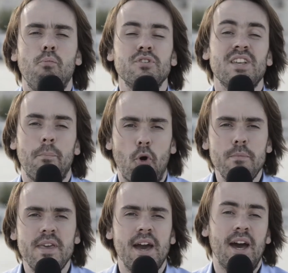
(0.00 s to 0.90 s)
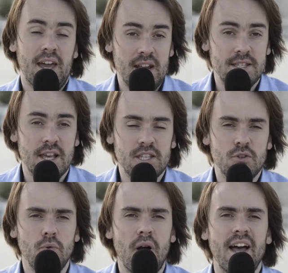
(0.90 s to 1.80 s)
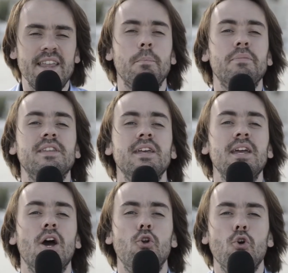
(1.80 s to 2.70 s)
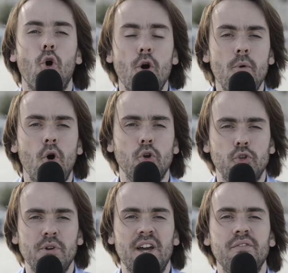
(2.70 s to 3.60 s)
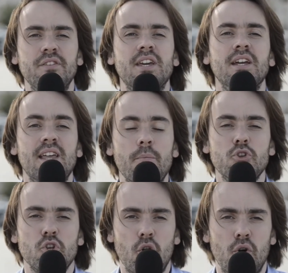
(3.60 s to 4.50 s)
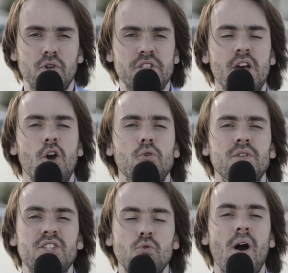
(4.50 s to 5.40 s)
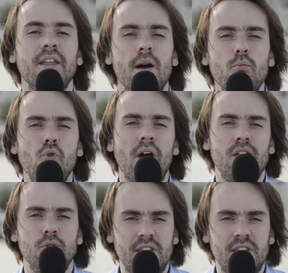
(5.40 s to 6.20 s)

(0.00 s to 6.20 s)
pour sa première réalisation adapter le roman autobiographique d'Amos Oz, une histoire d'amour et de